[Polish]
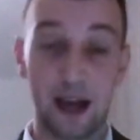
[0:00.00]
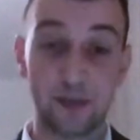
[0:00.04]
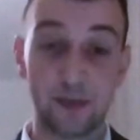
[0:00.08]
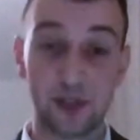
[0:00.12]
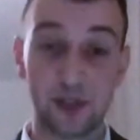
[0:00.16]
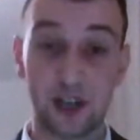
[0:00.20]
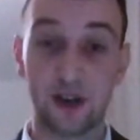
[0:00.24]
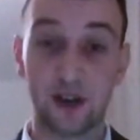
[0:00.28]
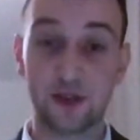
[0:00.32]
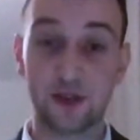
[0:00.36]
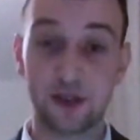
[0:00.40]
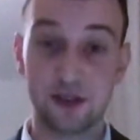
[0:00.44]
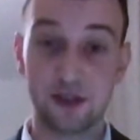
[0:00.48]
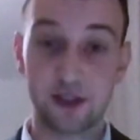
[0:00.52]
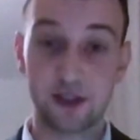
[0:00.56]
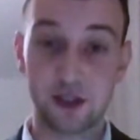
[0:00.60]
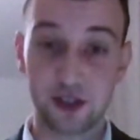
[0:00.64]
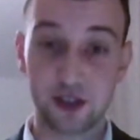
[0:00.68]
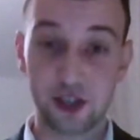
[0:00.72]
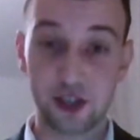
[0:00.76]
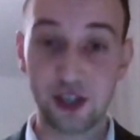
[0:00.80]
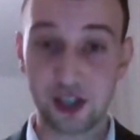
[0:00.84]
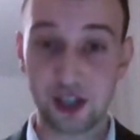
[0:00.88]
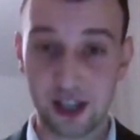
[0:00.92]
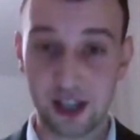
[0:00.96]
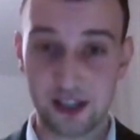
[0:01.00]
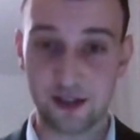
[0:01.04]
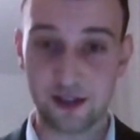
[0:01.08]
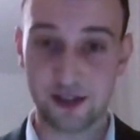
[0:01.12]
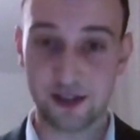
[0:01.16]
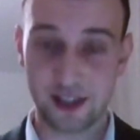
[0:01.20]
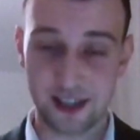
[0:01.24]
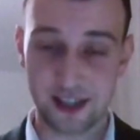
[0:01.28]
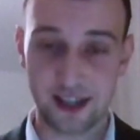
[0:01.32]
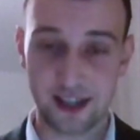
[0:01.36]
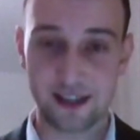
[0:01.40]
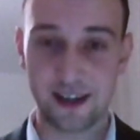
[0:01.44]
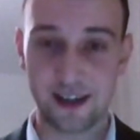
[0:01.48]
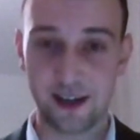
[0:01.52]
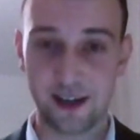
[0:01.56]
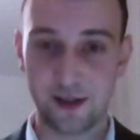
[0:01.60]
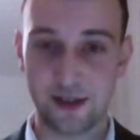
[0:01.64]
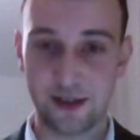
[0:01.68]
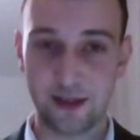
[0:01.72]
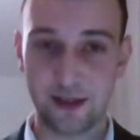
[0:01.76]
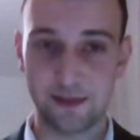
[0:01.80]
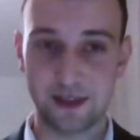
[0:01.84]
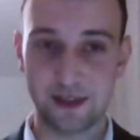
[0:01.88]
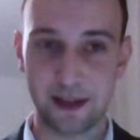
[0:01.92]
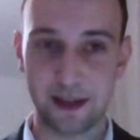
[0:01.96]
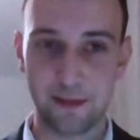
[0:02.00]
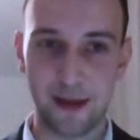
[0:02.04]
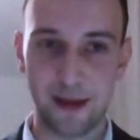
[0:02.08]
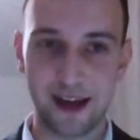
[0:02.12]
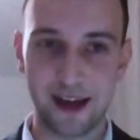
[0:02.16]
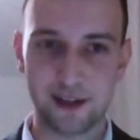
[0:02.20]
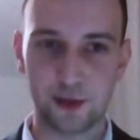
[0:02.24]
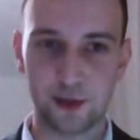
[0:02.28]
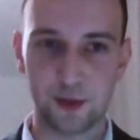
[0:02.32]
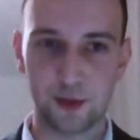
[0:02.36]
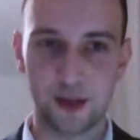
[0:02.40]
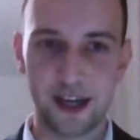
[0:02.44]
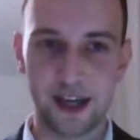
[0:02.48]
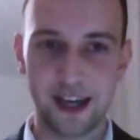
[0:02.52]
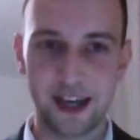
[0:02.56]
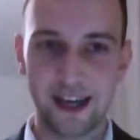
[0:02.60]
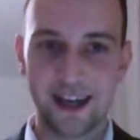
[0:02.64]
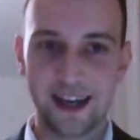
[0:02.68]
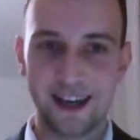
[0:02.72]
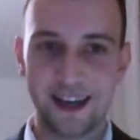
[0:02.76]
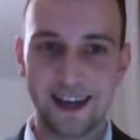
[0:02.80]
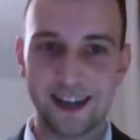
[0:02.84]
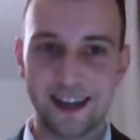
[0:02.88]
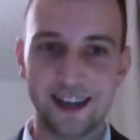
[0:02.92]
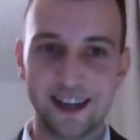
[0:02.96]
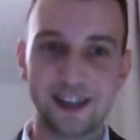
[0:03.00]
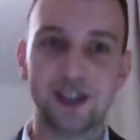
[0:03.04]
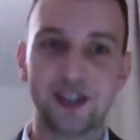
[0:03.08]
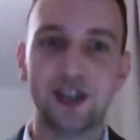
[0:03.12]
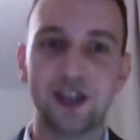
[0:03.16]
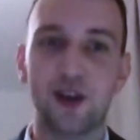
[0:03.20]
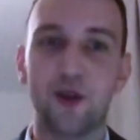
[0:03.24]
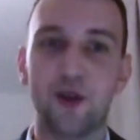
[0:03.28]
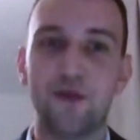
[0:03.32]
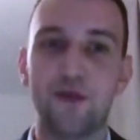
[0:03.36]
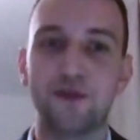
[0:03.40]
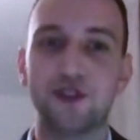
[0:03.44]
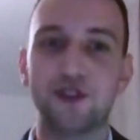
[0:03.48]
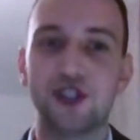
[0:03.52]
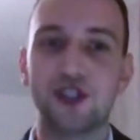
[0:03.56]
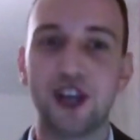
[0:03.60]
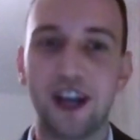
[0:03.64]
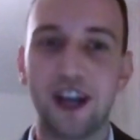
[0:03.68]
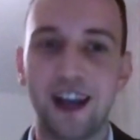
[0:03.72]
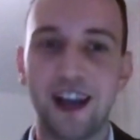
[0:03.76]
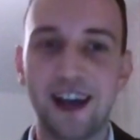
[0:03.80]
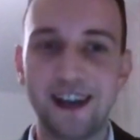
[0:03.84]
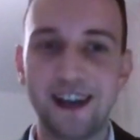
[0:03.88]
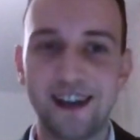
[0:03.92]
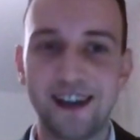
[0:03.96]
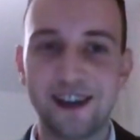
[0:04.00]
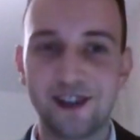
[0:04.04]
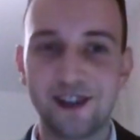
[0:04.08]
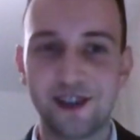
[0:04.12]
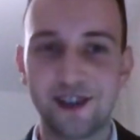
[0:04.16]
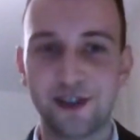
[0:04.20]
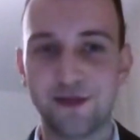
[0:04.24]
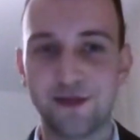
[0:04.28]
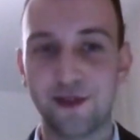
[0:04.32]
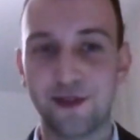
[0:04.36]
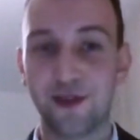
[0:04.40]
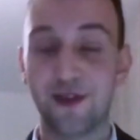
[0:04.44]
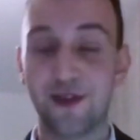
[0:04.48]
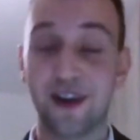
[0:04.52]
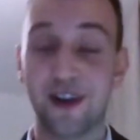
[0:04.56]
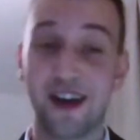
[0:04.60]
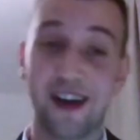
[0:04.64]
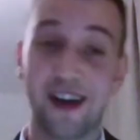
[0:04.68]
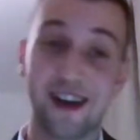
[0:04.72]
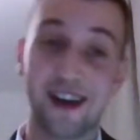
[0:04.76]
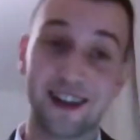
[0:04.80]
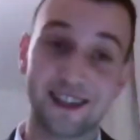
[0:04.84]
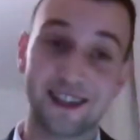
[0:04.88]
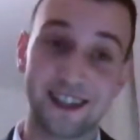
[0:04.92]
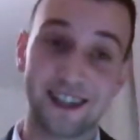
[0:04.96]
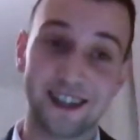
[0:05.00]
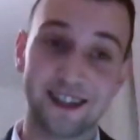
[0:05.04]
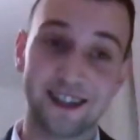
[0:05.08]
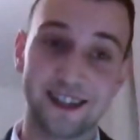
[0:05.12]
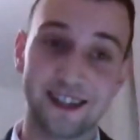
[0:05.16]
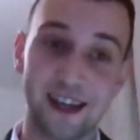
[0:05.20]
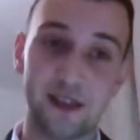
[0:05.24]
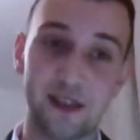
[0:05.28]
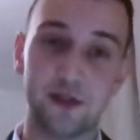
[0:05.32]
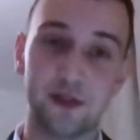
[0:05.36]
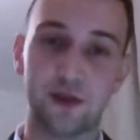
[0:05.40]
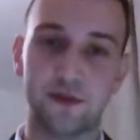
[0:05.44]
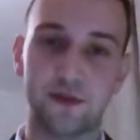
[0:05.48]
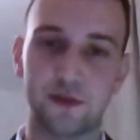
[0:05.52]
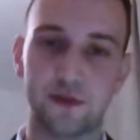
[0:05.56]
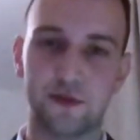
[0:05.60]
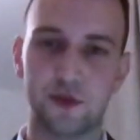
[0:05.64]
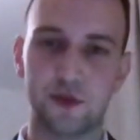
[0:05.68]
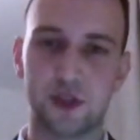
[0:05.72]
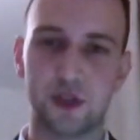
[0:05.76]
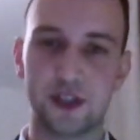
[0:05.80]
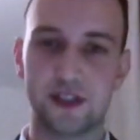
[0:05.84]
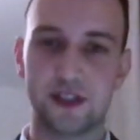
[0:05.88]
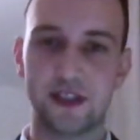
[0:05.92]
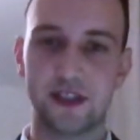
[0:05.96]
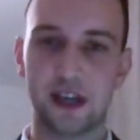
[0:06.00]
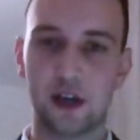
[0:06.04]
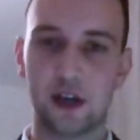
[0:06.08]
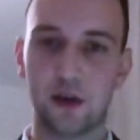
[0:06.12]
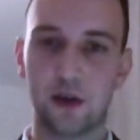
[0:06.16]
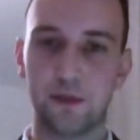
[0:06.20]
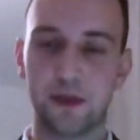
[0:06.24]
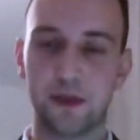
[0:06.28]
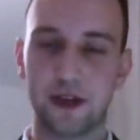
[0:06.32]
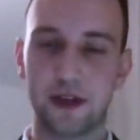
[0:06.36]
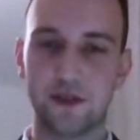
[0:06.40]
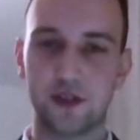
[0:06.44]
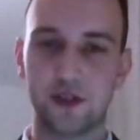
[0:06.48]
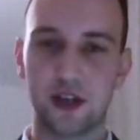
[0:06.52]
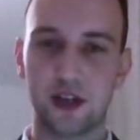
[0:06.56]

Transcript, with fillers: A przechodząc ściśle do zadanego nam tematu i naszego wcielenia się w rolę recenzentów XXI